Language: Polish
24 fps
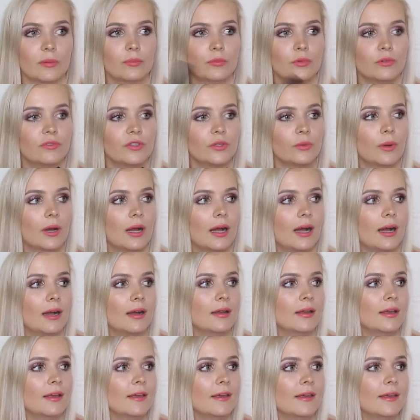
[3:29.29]
mówiła,
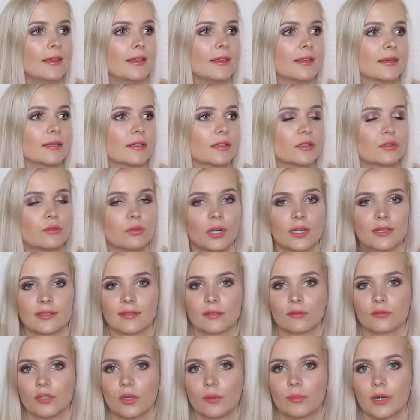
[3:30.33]
które
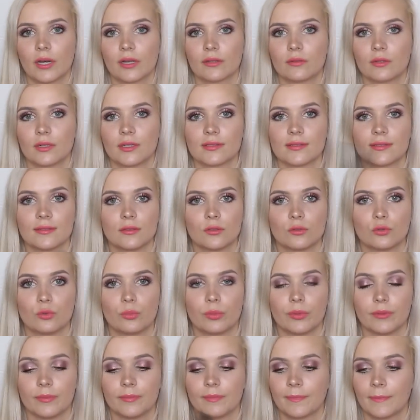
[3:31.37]
są dobre, które są do
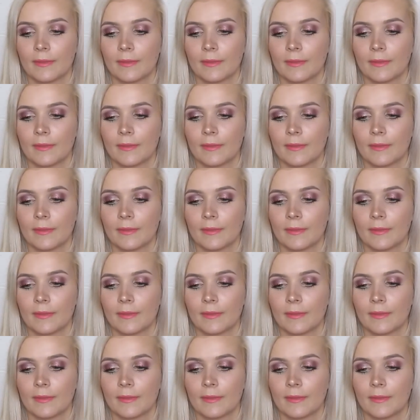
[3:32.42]
dupy.